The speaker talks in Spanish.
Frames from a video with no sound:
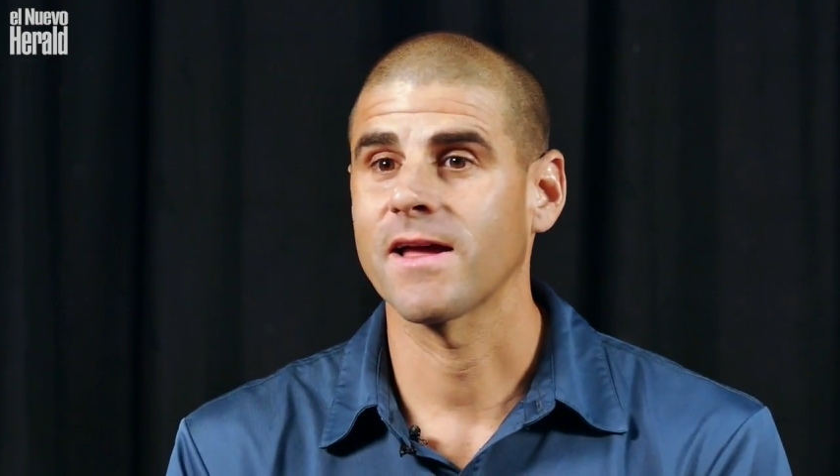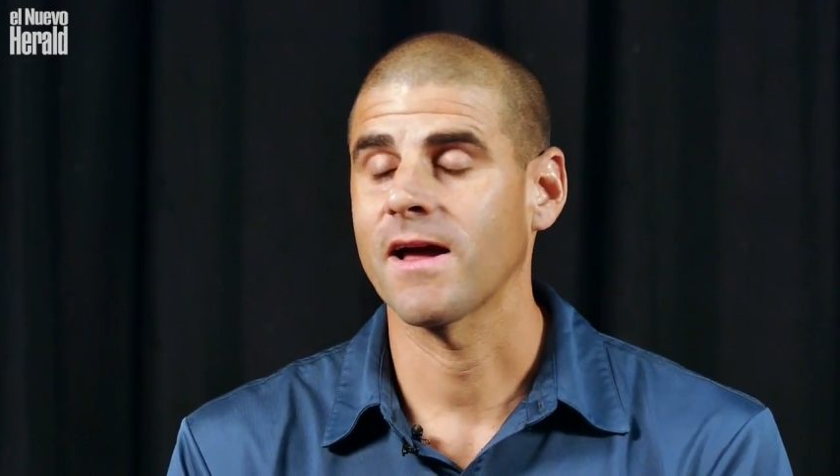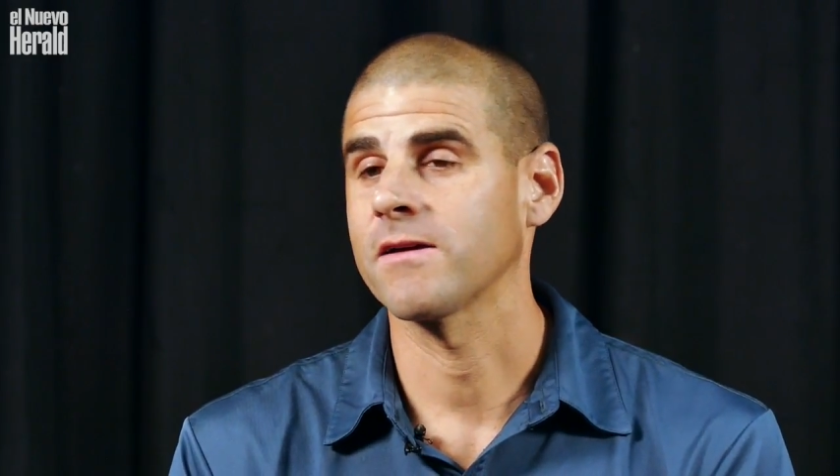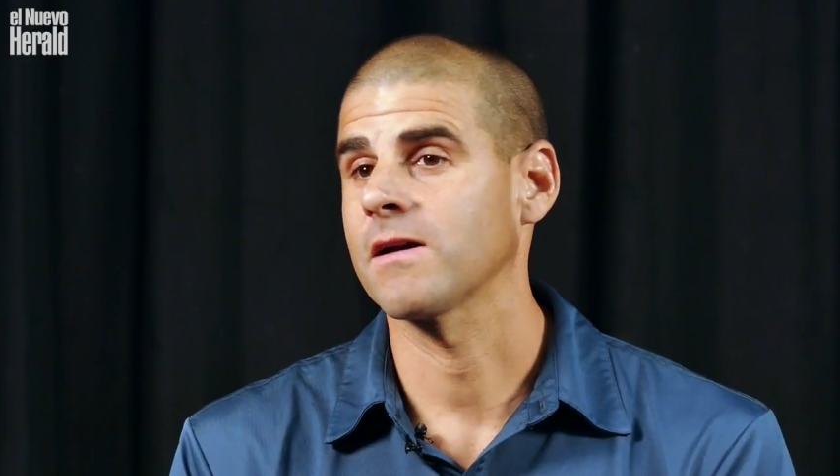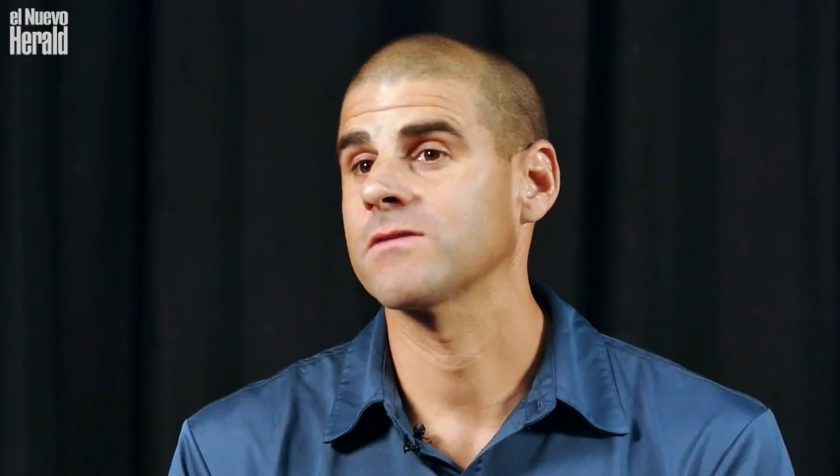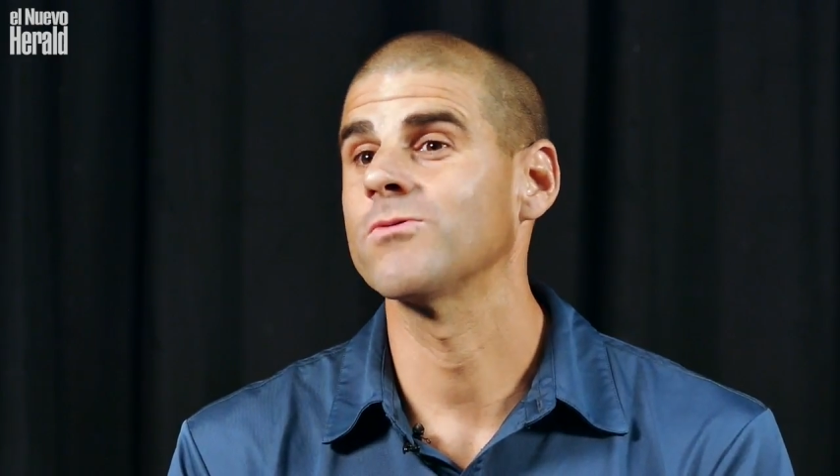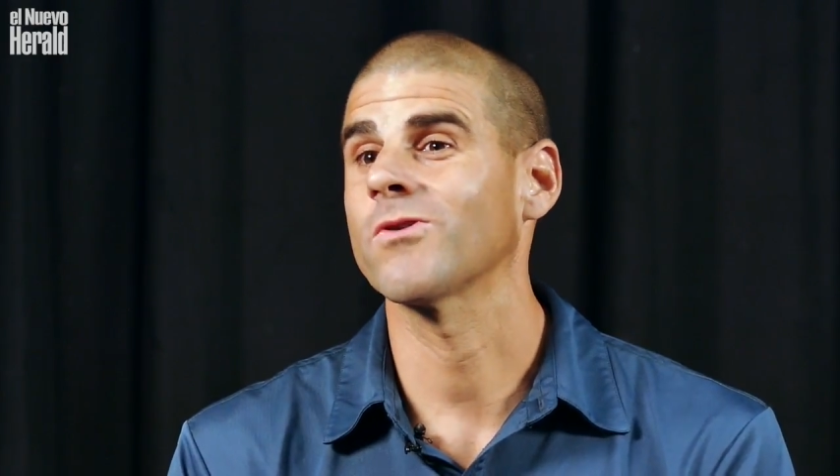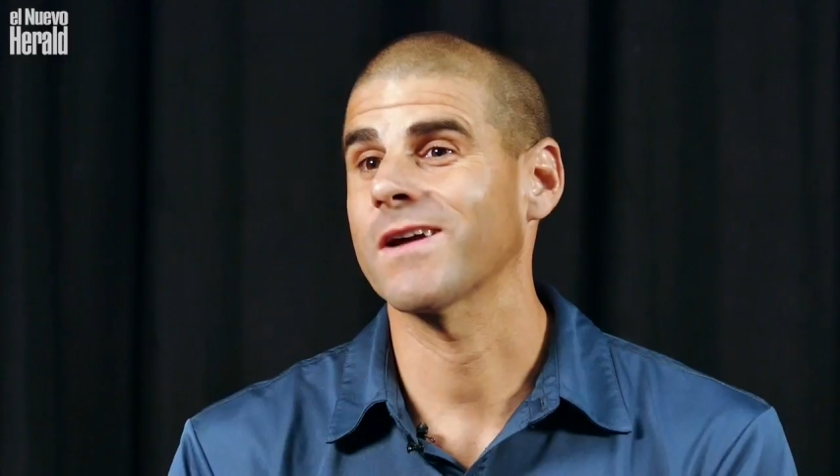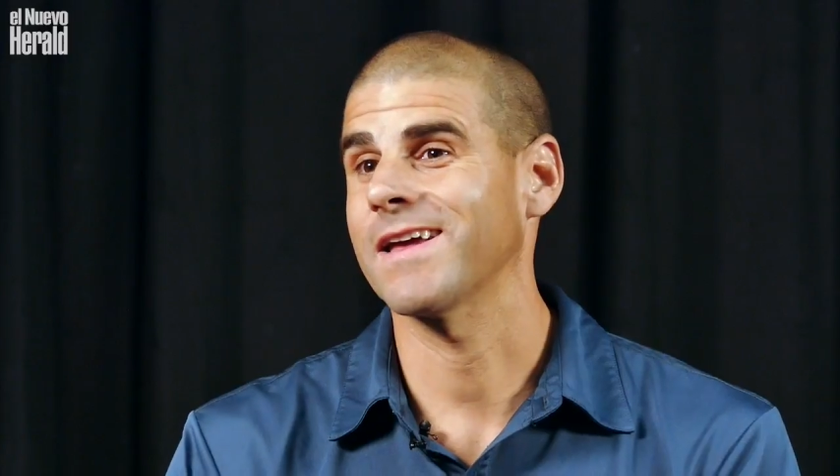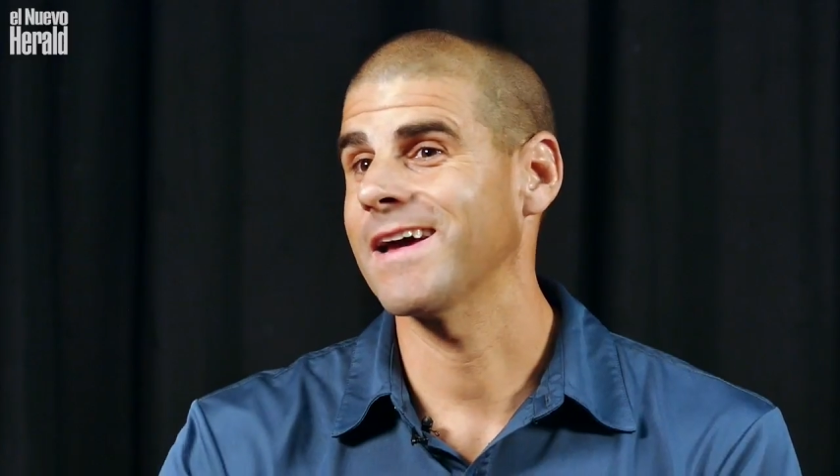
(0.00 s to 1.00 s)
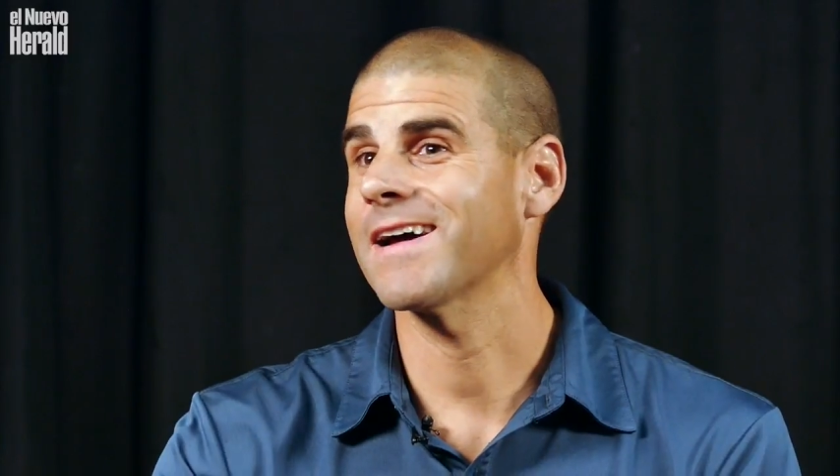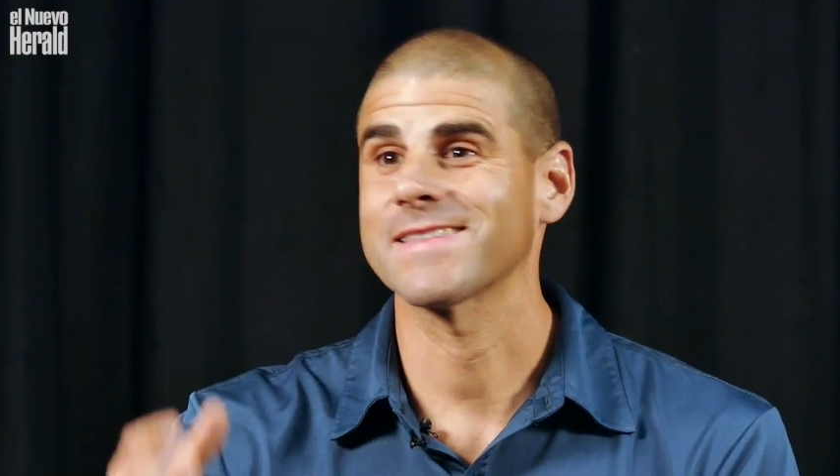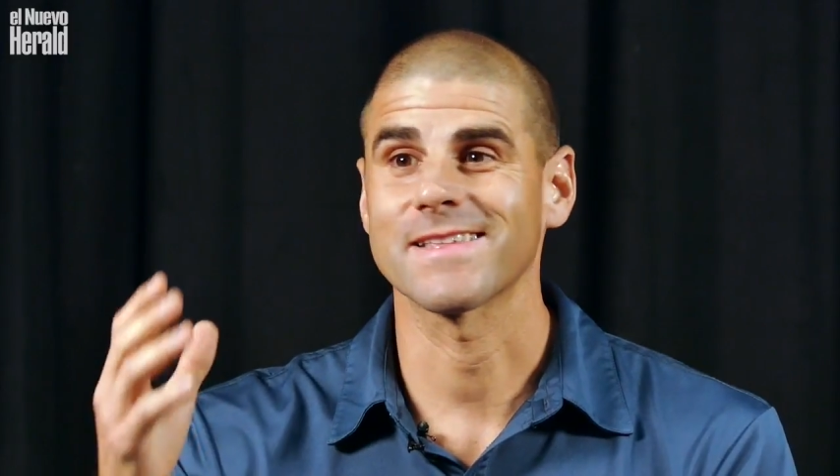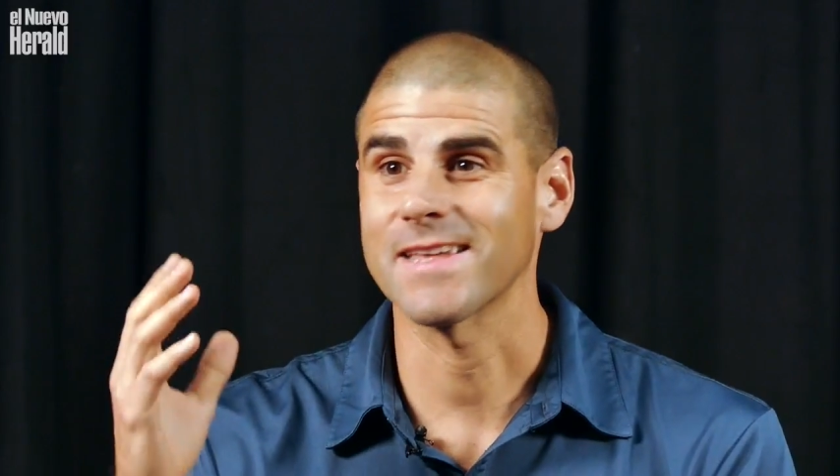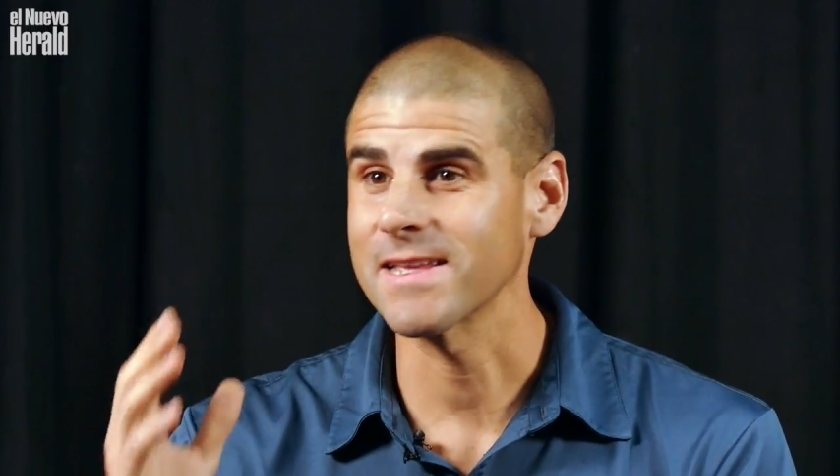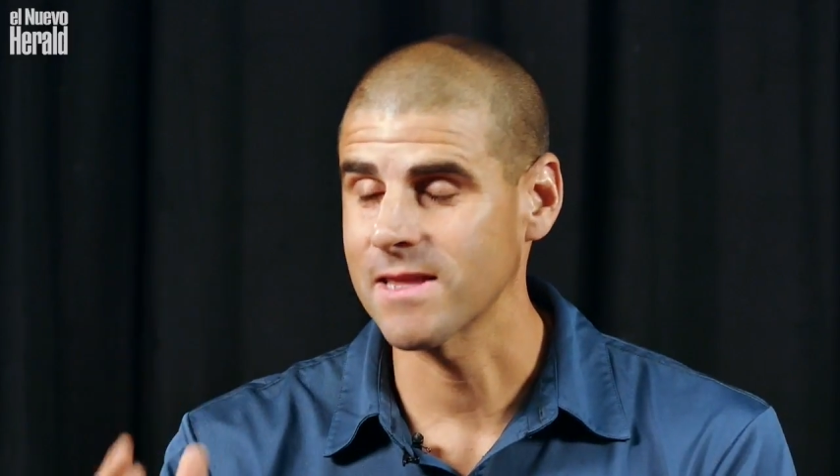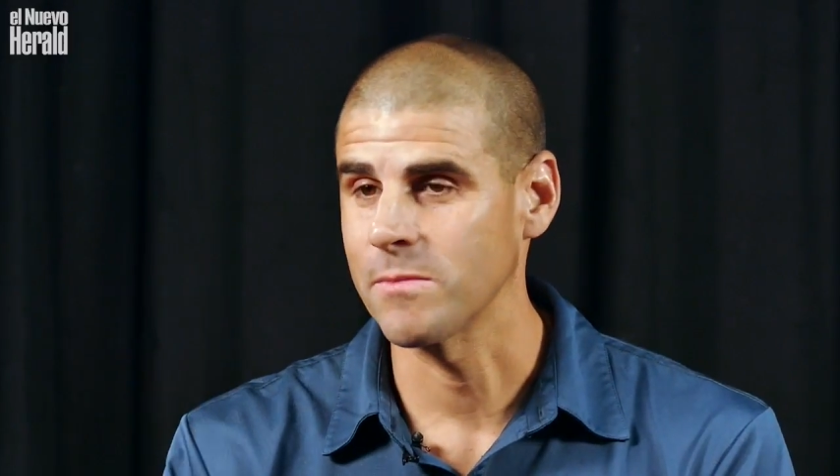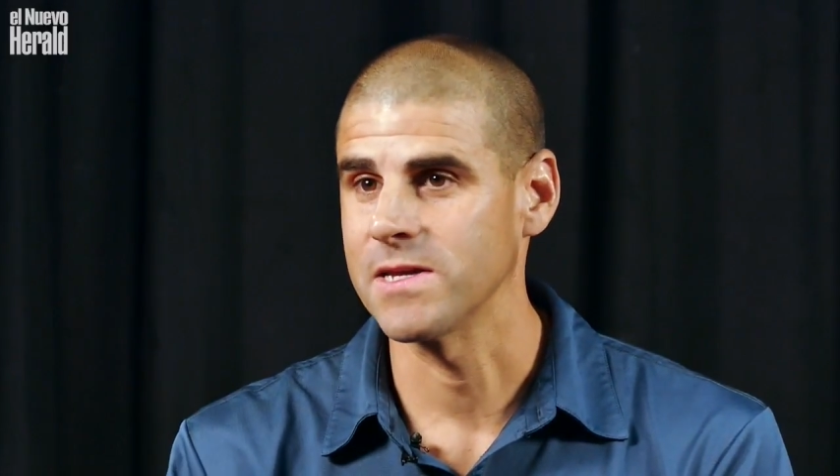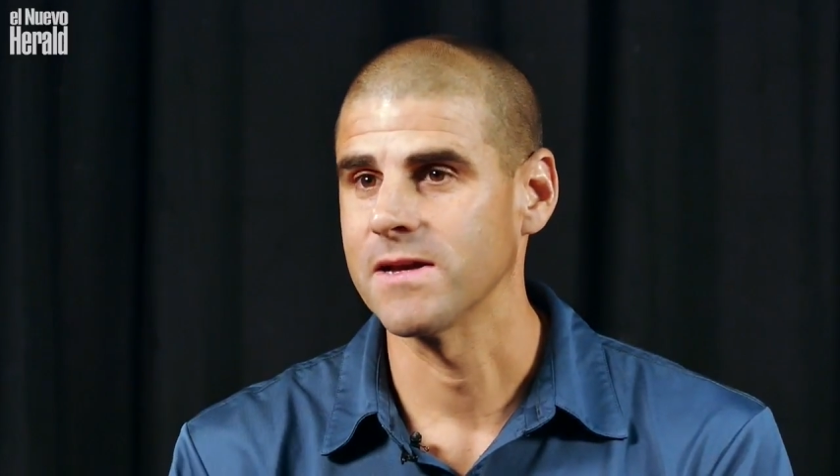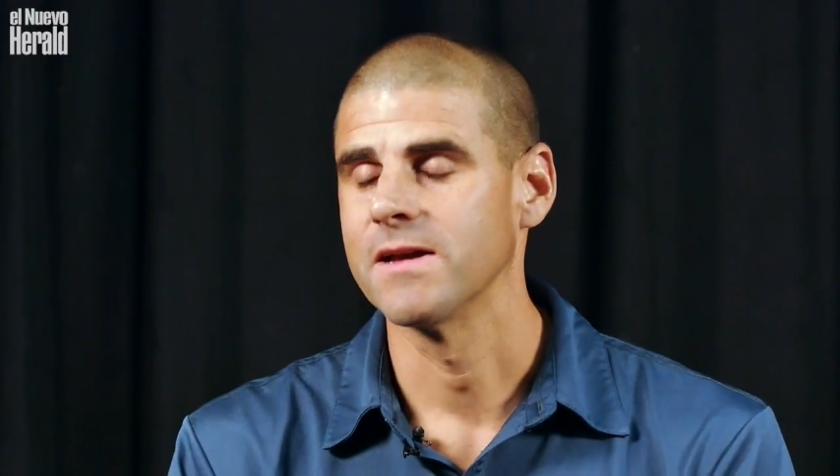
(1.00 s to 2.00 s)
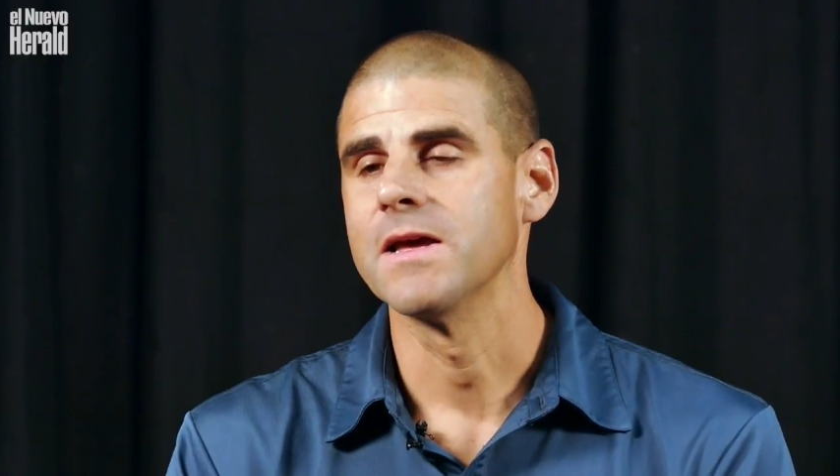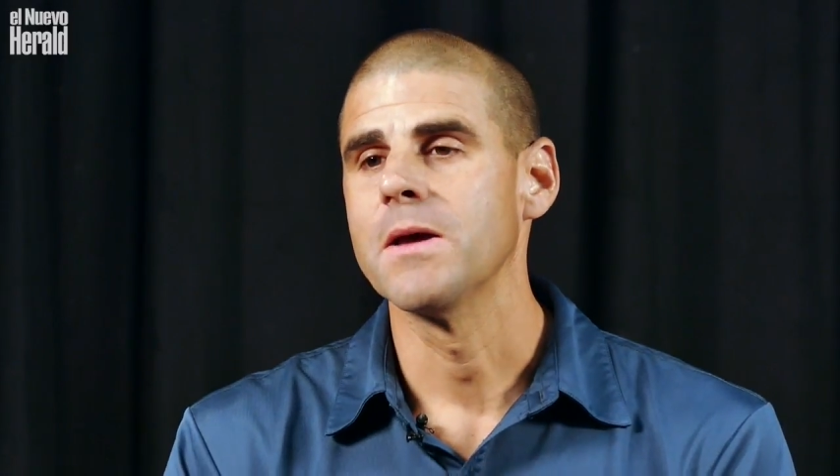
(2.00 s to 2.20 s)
hay, algunos que llegan hasta 30 millas,